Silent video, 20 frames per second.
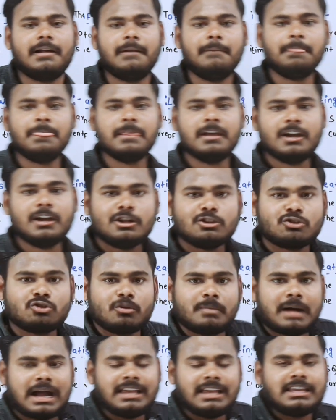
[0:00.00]
है तो
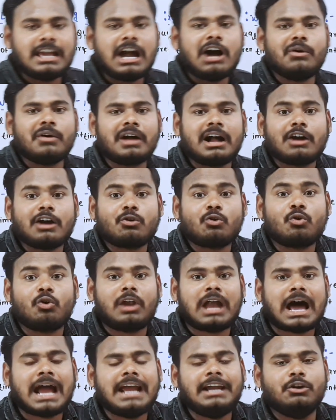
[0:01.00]
भाई क्या होगा
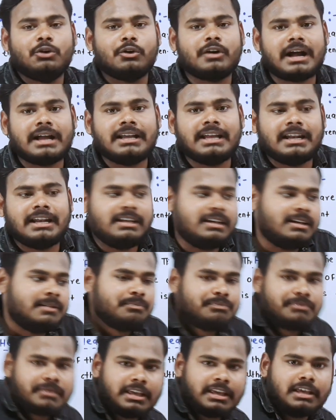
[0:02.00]
कोलाइड होगा यानी
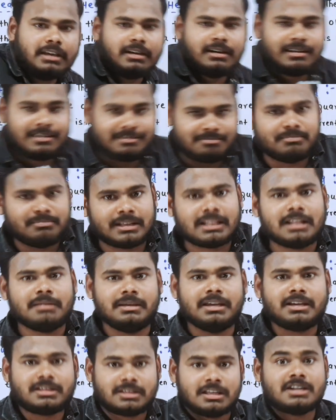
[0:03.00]
मतलब
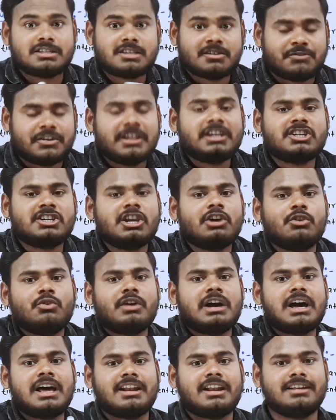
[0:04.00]
एक तरह से फ्रिक्शन
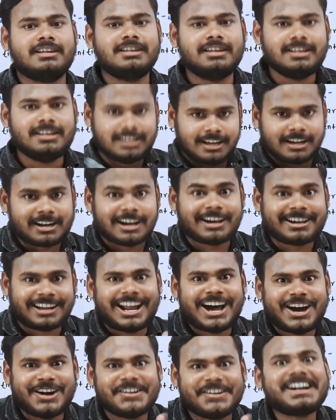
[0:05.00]
होगा
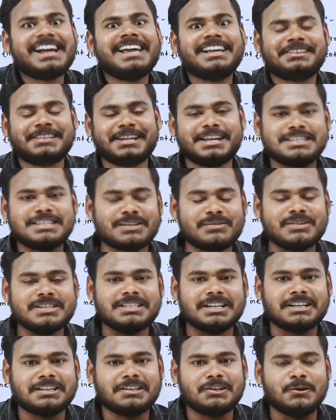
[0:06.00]
रगड़ा होगा एक तरह समझ
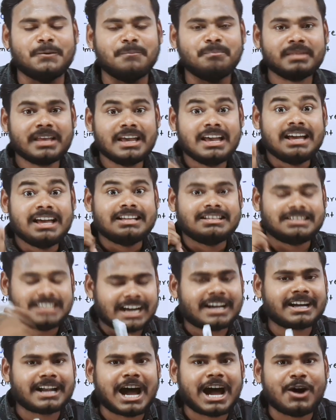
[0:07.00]
सकते हो
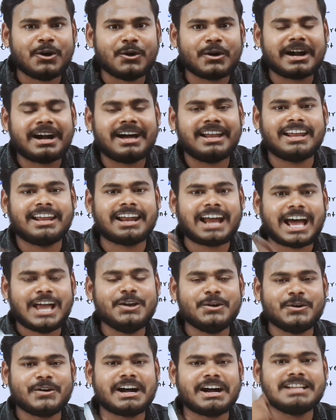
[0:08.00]
झगड़ा होगा लड़ाई
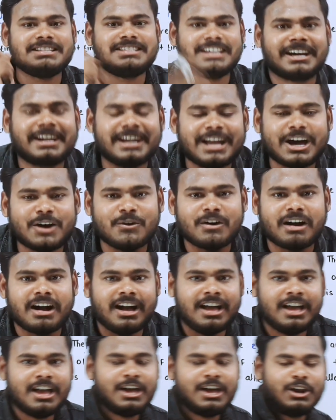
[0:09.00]
होगा झगड़ा होगा
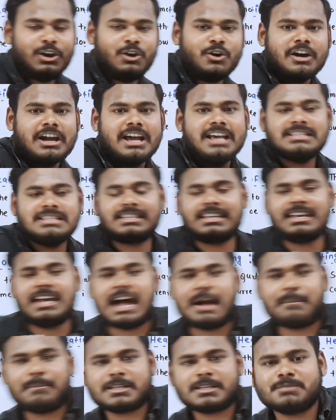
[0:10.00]
लोग ऐसे
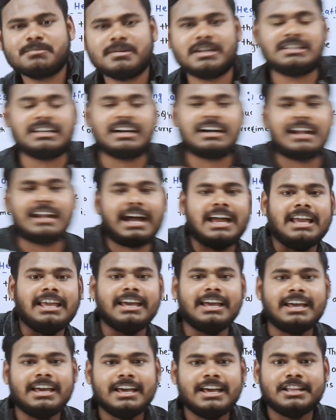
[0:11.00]
आपस में
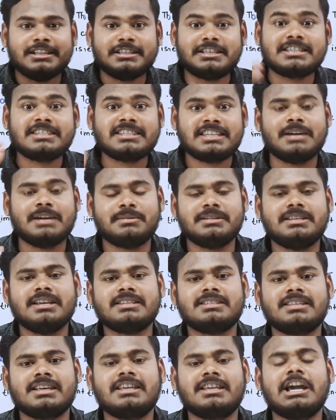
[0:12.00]
टकराएंगे जिसके वजह
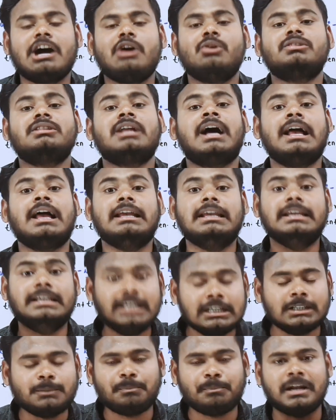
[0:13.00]
से क्या होता है
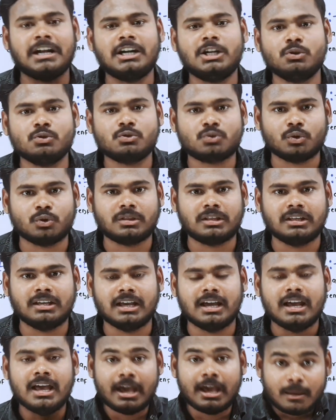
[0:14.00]
हीट प्रोड्यूस होती
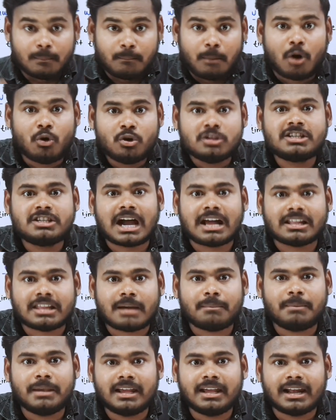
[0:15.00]
है बहुत ज़्यादा
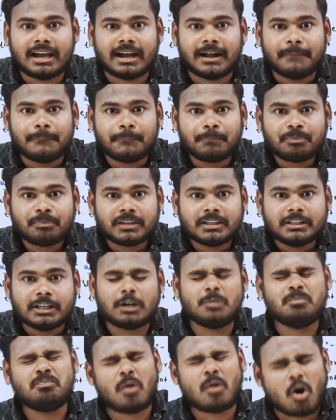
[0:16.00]
भीड़ है
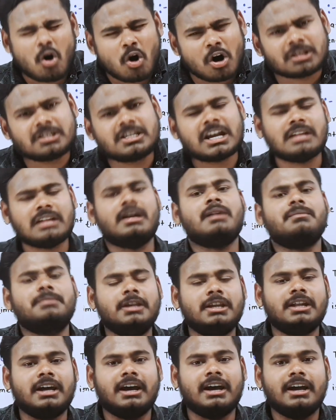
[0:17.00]
यानी बहुत ज़्यादा
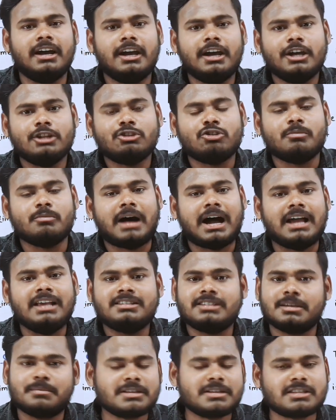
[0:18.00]
भीड़ है तो भाई
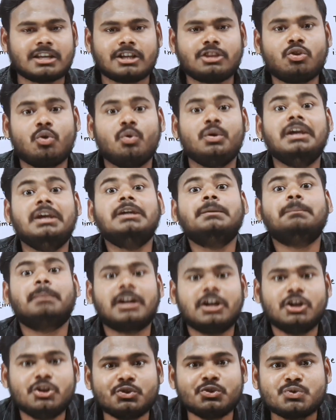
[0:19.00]
समझ सकते हो हीट
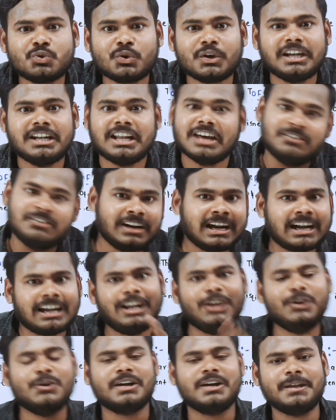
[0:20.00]
प्रोड्यूस होगी
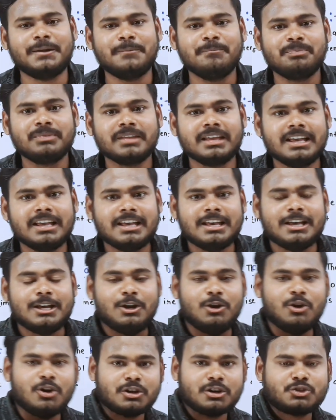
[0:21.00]
डेफिनेटली होगी
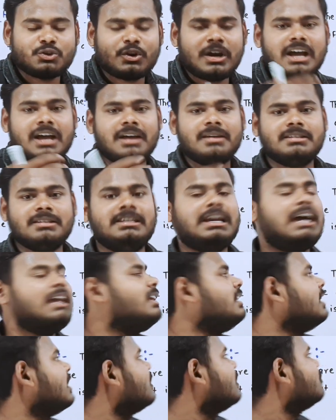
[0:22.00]
लोग जो है यानी ये